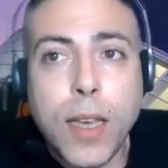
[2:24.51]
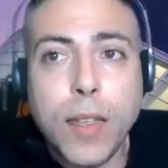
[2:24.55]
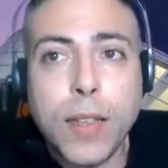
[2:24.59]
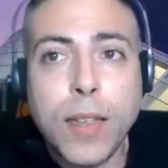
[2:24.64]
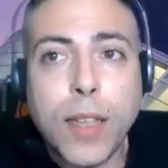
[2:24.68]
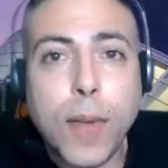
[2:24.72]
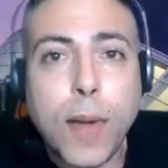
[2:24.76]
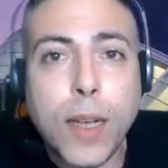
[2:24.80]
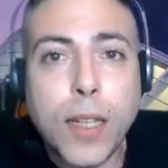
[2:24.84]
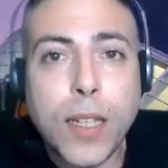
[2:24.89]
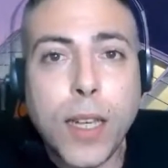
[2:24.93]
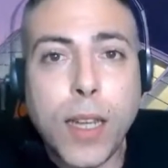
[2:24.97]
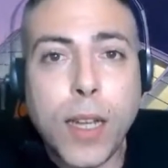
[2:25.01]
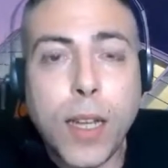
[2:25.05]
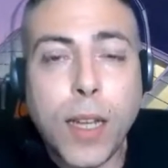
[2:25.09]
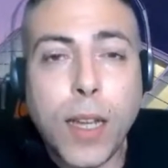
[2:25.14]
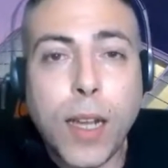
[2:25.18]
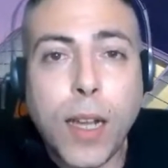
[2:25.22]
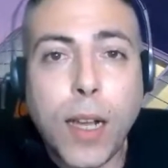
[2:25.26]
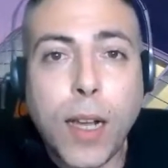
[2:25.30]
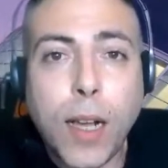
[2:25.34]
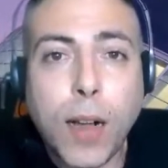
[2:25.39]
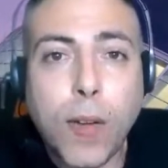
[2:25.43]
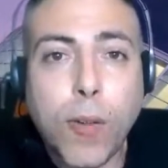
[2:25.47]
te vas
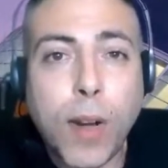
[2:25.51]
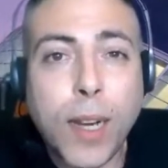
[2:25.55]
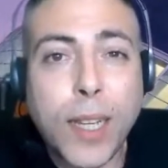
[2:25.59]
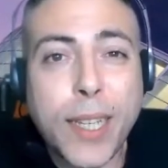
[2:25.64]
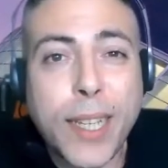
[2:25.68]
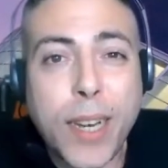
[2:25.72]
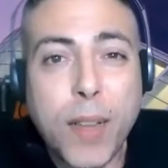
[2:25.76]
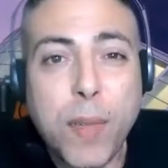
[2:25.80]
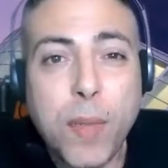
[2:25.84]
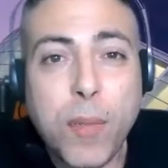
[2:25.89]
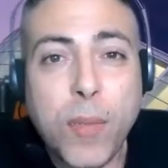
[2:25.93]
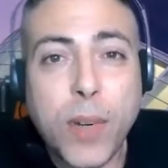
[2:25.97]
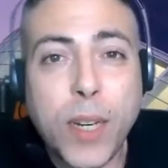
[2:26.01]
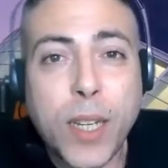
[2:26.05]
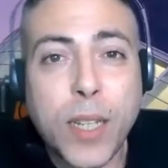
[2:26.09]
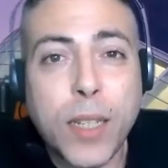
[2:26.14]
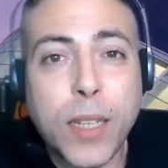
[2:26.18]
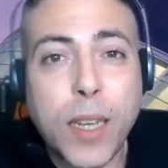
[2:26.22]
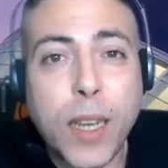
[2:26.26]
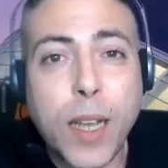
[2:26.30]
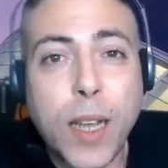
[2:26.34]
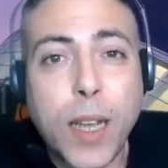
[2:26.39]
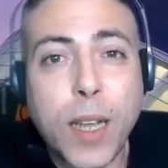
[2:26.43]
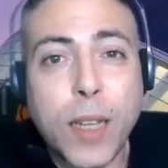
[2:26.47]
a, cualquier
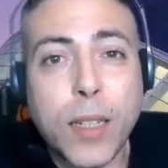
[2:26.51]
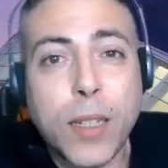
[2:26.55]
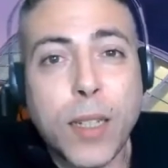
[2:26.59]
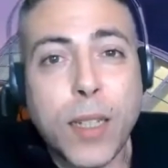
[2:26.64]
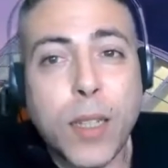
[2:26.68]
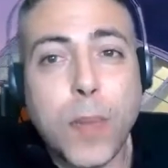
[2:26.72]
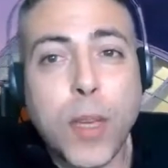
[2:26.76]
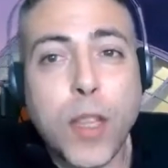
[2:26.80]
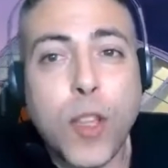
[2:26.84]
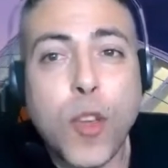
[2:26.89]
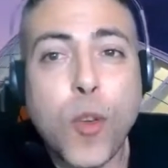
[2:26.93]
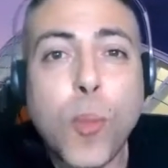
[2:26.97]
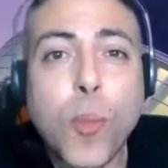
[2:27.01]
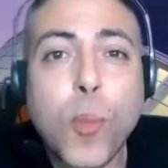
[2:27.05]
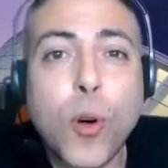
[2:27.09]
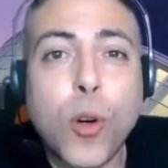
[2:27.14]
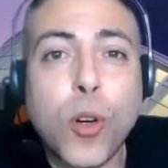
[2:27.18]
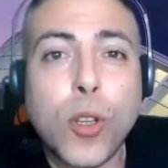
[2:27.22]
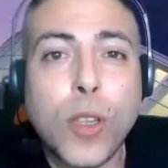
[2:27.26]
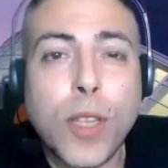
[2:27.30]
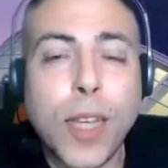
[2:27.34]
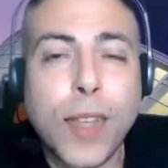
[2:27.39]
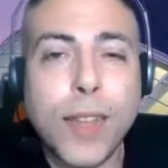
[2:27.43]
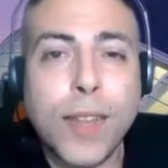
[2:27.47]
empresa así medio
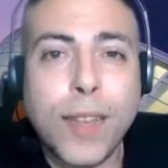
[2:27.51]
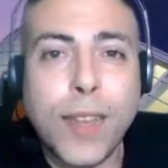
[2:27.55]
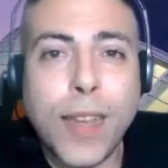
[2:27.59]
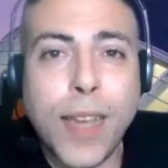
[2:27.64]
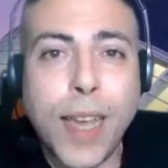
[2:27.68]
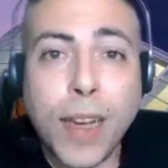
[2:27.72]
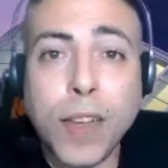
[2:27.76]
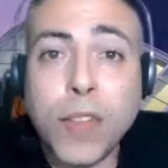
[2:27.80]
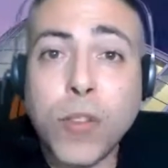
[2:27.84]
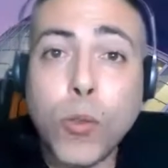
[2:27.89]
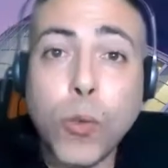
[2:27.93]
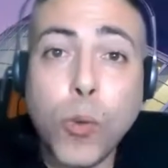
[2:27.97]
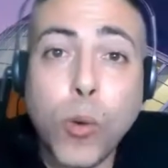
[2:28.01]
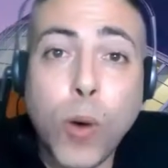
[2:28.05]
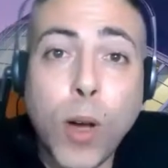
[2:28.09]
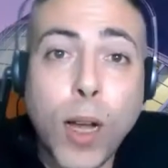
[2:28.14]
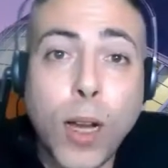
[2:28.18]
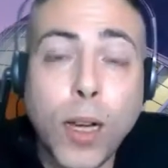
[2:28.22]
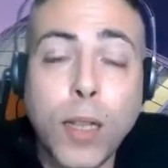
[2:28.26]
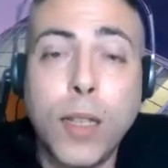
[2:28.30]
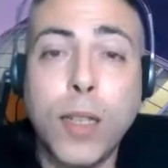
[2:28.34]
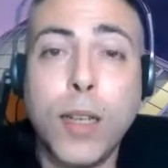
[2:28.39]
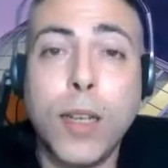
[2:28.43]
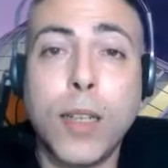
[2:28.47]
importante,
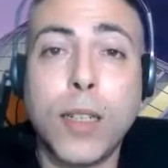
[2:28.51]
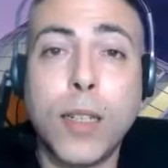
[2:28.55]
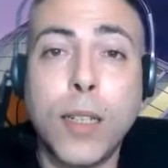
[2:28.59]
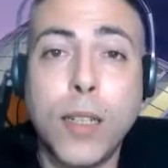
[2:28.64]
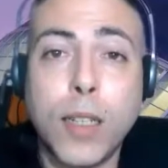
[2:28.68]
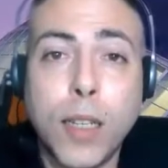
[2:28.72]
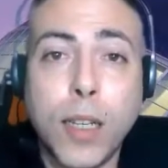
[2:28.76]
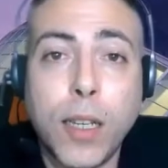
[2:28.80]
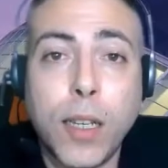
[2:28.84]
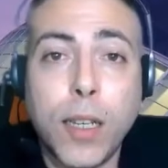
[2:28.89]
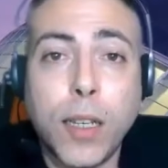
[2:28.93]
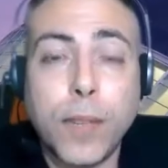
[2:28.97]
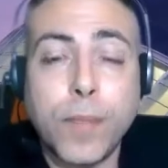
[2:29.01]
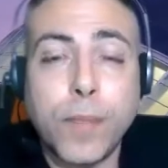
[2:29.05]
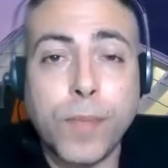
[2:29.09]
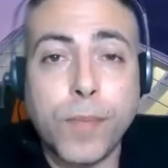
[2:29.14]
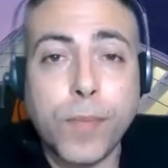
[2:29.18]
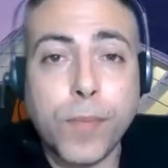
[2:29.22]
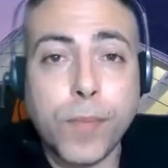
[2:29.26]
actual, de las que se,